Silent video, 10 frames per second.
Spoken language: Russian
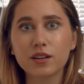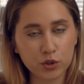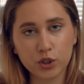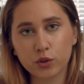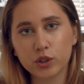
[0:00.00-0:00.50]
Но
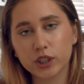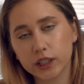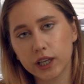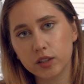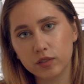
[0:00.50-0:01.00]
ну никто
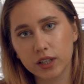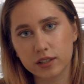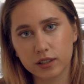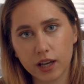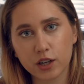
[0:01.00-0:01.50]
никогда не
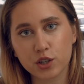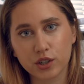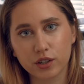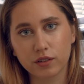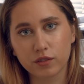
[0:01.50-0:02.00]
выглядит так
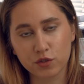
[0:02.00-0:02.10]
же